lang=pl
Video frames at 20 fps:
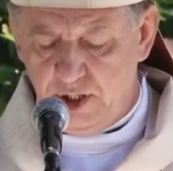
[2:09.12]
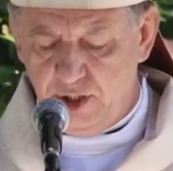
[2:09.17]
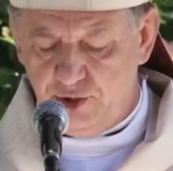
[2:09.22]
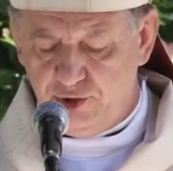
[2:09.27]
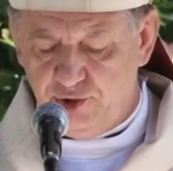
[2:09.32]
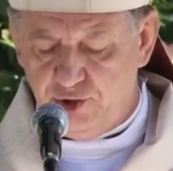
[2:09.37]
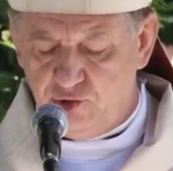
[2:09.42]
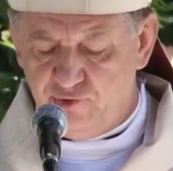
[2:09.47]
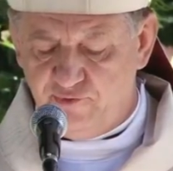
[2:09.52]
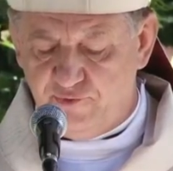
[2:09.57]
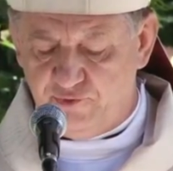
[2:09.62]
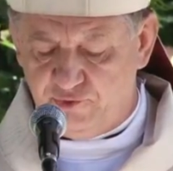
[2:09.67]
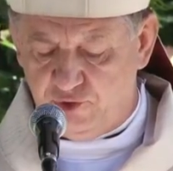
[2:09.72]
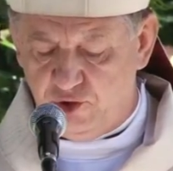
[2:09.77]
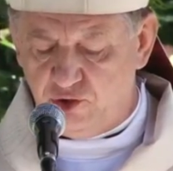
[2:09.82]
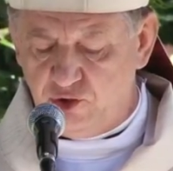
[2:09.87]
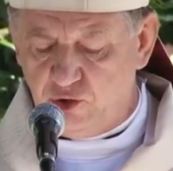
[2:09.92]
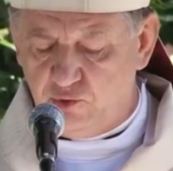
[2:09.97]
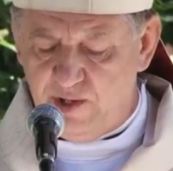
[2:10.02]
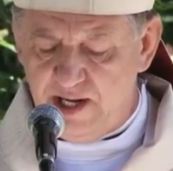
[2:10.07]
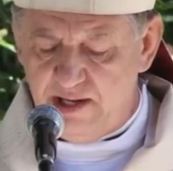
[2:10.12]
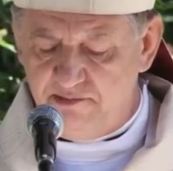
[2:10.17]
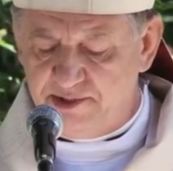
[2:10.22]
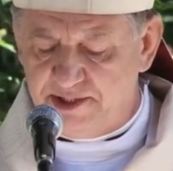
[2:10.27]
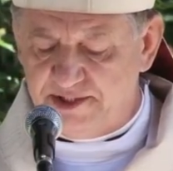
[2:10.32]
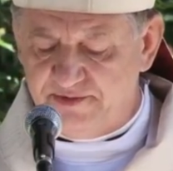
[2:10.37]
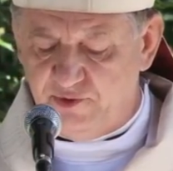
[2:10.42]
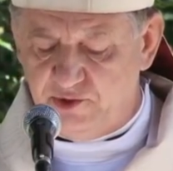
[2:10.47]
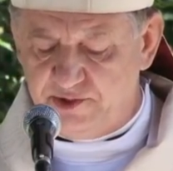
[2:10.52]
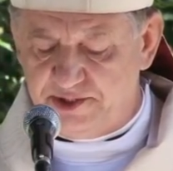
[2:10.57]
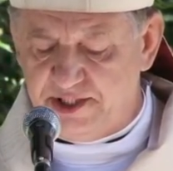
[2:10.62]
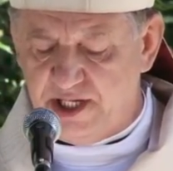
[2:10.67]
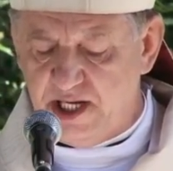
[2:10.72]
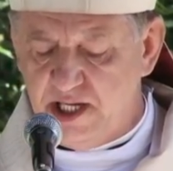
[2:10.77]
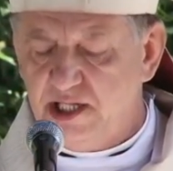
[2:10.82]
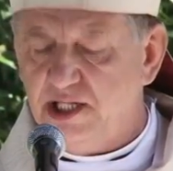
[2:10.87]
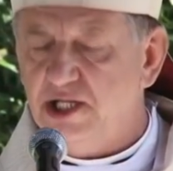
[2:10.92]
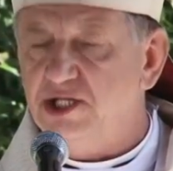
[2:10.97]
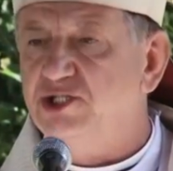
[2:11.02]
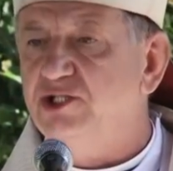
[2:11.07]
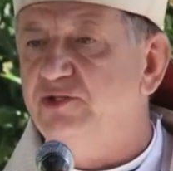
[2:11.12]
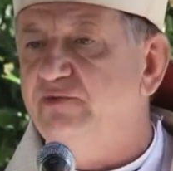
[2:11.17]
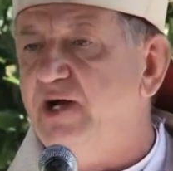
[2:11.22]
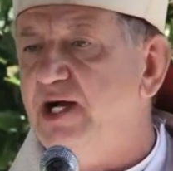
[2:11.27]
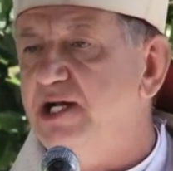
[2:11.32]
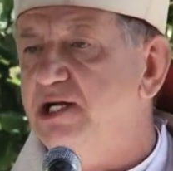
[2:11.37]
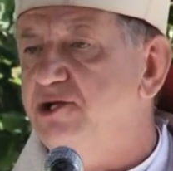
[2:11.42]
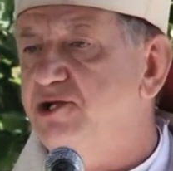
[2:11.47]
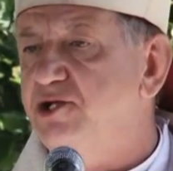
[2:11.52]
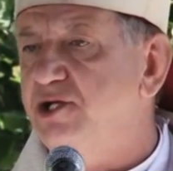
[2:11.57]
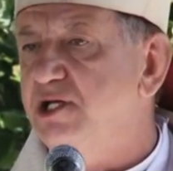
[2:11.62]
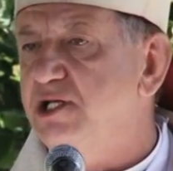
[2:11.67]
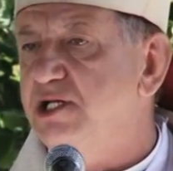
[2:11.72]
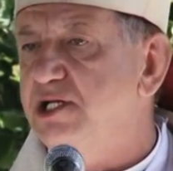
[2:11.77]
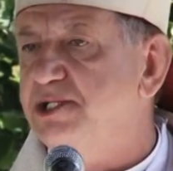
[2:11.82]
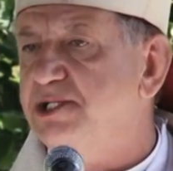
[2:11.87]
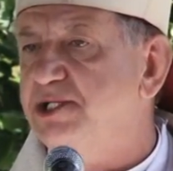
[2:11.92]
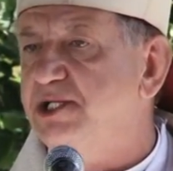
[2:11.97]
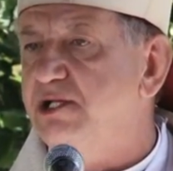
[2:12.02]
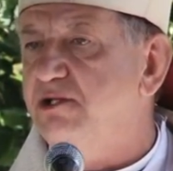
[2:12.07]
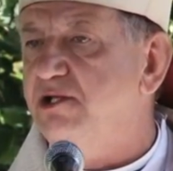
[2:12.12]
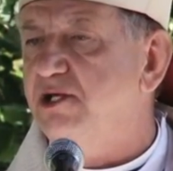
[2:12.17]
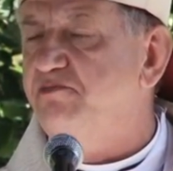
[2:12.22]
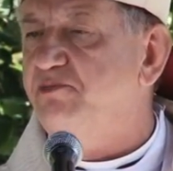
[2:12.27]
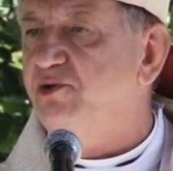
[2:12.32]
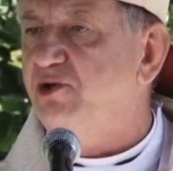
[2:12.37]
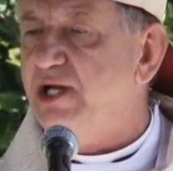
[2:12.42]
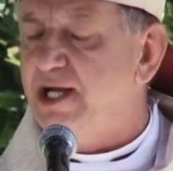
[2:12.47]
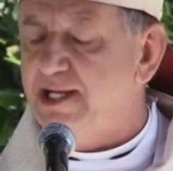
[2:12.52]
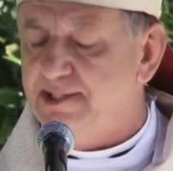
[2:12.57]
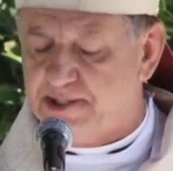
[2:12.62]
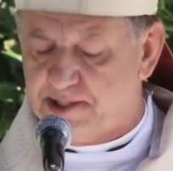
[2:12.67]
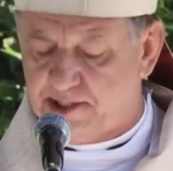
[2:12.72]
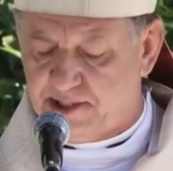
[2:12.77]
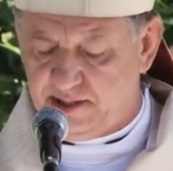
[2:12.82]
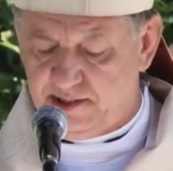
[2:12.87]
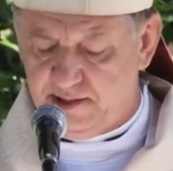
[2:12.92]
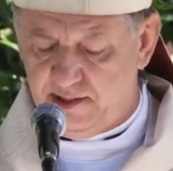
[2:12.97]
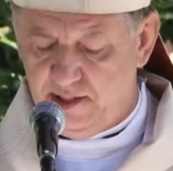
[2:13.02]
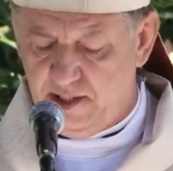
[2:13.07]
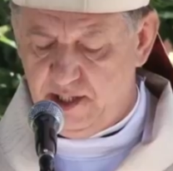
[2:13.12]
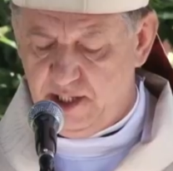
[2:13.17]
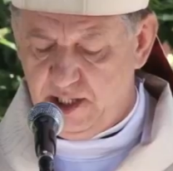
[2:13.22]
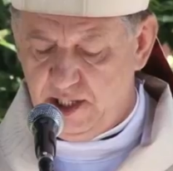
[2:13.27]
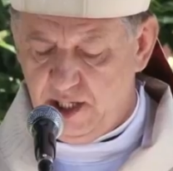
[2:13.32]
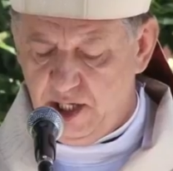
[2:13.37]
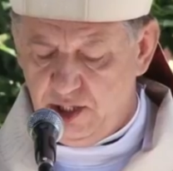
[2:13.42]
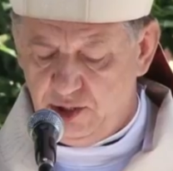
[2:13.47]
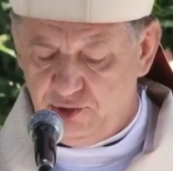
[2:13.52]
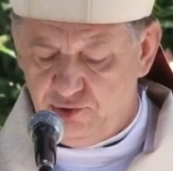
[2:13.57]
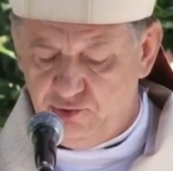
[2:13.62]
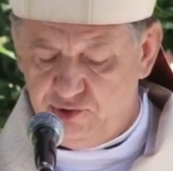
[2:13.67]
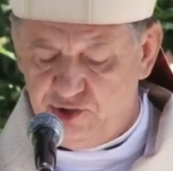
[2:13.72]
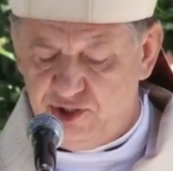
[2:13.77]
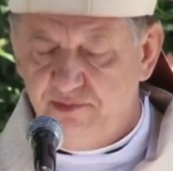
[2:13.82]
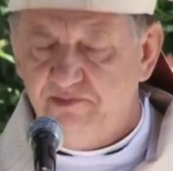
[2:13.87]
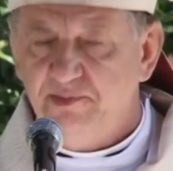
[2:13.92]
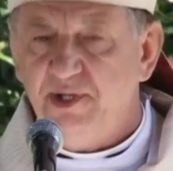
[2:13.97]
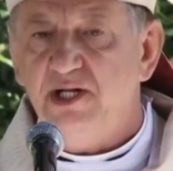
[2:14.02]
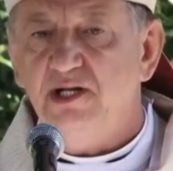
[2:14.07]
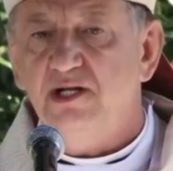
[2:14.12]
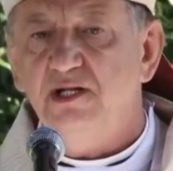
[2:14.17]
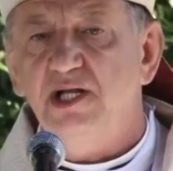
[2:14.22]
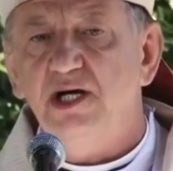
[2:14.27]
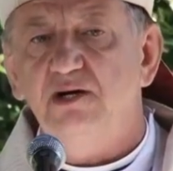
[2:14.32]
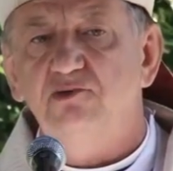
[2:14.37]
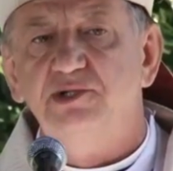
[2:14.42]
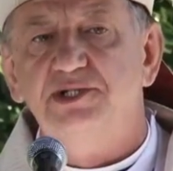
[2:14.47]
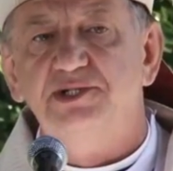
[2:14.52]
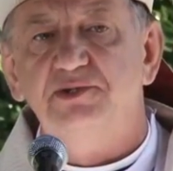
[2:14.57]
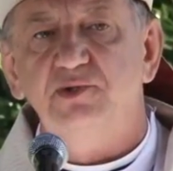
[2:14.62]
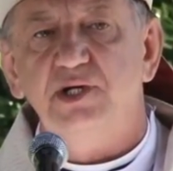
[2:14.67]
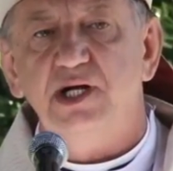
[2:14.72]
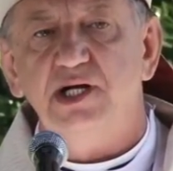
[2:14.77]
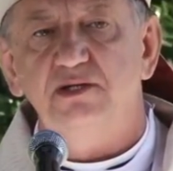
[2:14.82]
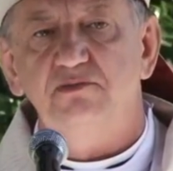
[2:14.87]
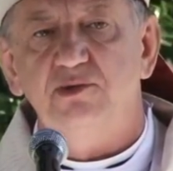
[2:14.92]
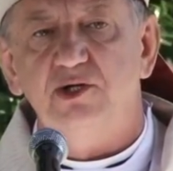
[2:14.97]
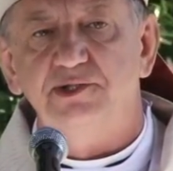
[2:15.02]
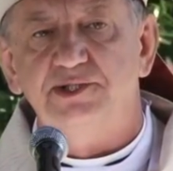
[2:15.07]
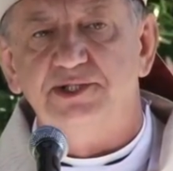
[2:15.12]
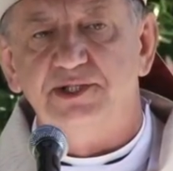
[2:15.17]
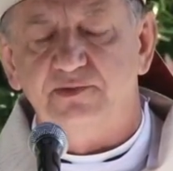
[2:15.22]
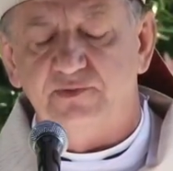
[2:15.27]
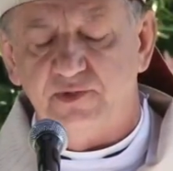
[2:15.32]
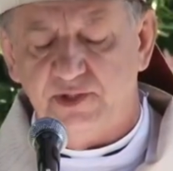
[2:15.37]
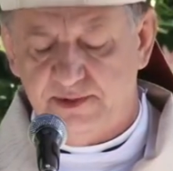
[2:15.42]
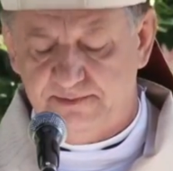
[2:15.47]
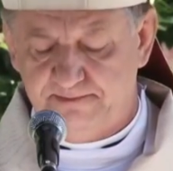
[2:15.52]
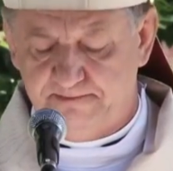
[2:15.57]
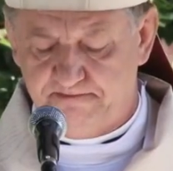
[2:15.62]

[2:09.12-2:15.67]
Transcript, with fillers: To, w to kłamstwo zaangażowali się niestety Polacy, którzy byli na usługach Moskwy.